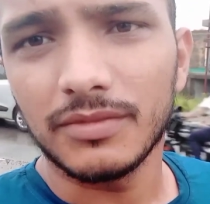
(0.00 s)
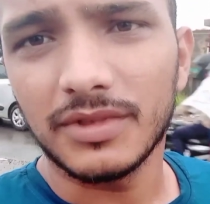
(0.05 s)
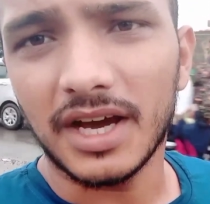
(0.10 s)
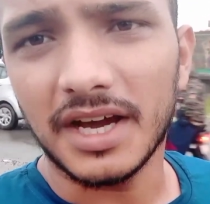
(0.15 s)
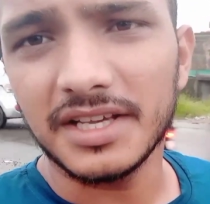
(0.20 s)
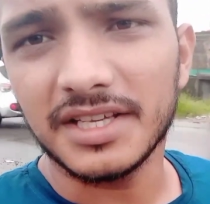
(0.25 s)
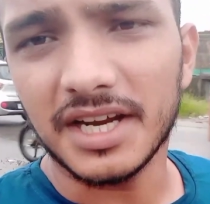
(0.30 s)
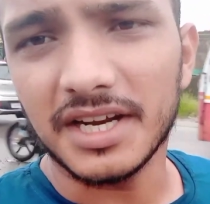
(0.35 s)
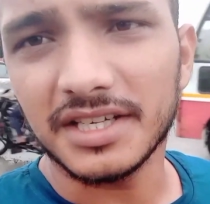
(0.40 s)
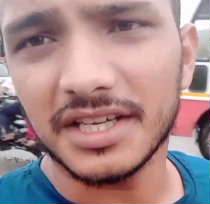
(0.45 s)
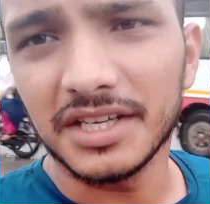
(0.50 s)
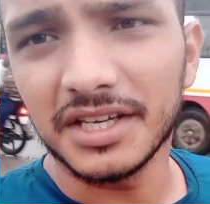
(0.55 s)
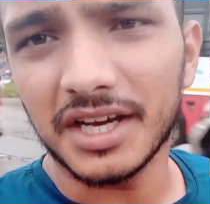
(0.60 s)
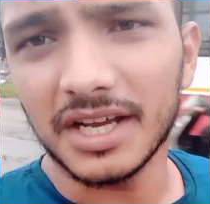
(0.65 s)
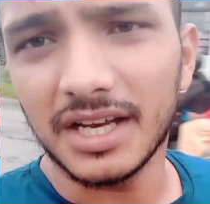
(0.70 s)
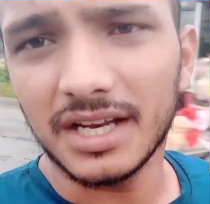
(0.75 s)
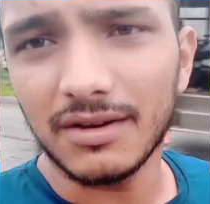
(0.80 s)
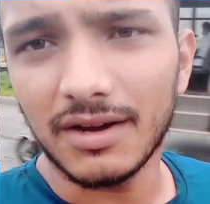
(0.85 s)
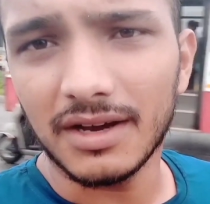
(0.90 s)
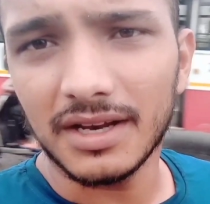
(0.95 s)
दाई साइड से
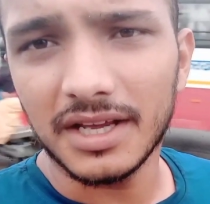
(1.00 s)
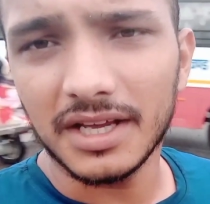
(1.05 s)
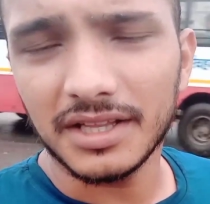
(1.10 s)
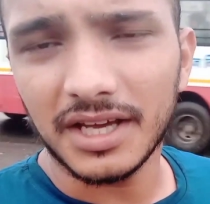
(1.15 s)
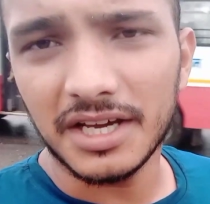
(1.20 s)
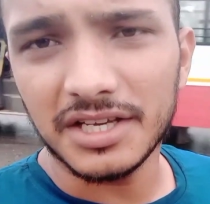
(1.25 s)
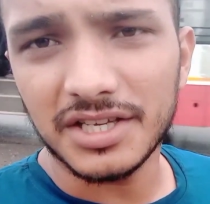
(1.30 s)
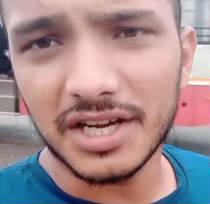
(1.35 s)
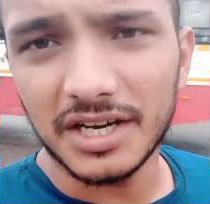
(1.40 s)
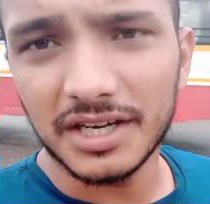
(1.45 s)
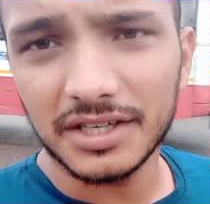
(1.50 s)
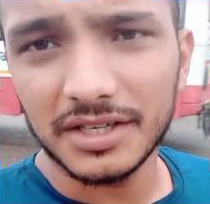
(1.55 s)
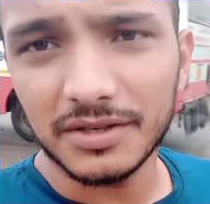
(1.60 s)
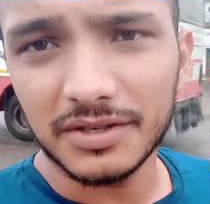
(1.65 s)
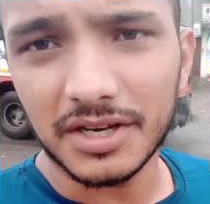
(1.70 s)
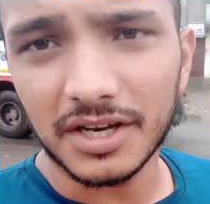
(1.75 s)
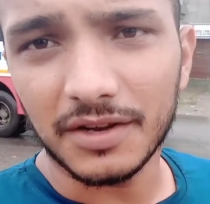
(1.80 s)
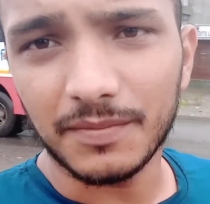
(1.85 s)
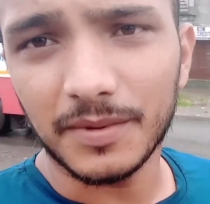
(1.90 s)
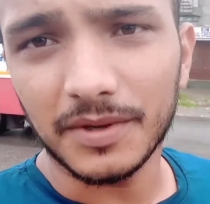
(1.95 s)
निकलने वाले हैं दाई साइड
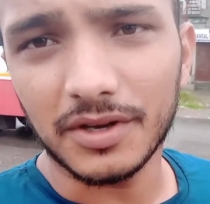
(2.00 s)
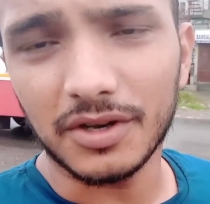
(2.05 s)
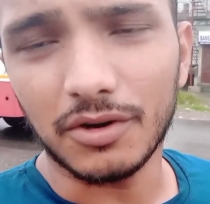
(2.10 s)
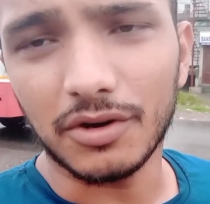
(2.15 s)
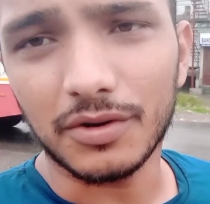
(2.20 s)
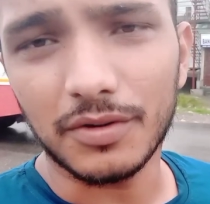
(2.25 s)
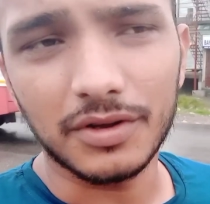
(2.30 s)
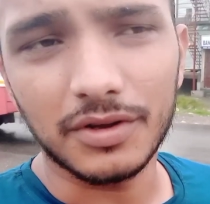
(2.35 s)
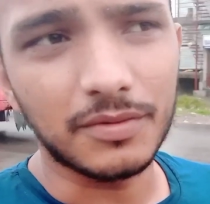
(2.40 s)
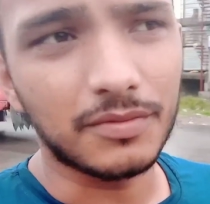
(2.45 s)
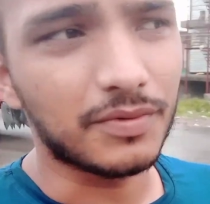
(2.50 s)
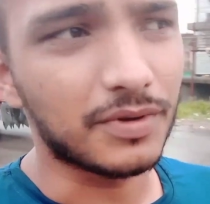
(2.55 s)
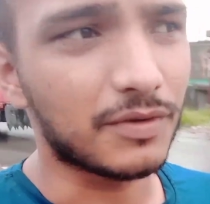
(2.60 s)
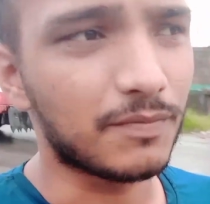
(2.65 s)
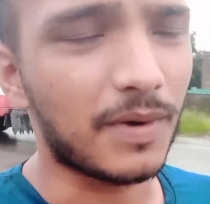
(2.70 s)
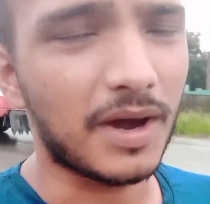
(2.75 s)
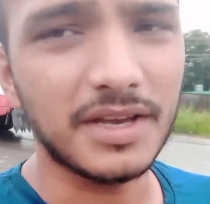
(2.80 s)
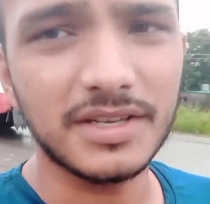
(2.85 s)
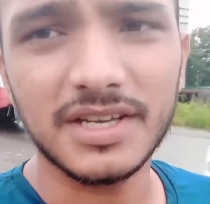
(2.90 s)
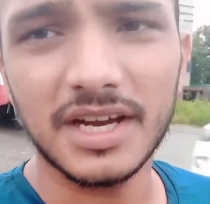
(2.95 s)
की ट्रैफिक को और
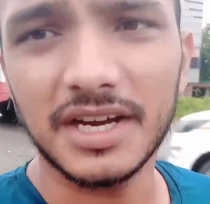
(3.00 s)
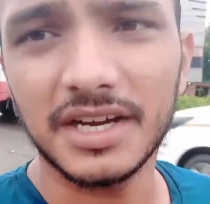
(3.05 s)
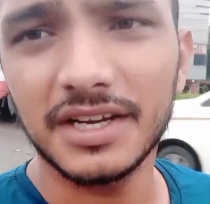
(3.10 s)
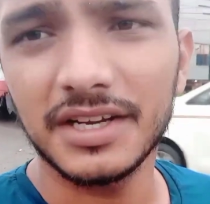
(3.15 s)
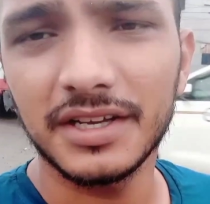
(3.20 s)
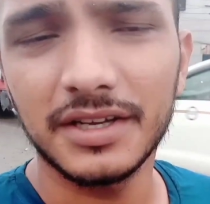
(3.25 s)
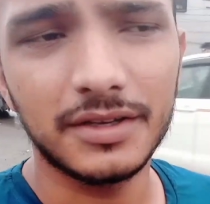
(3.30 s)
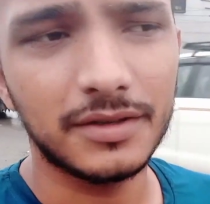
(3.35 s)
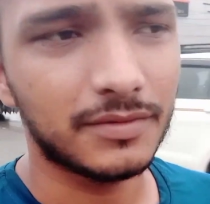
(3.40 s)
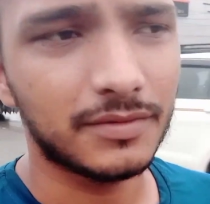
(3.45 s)
फिर बाई साइड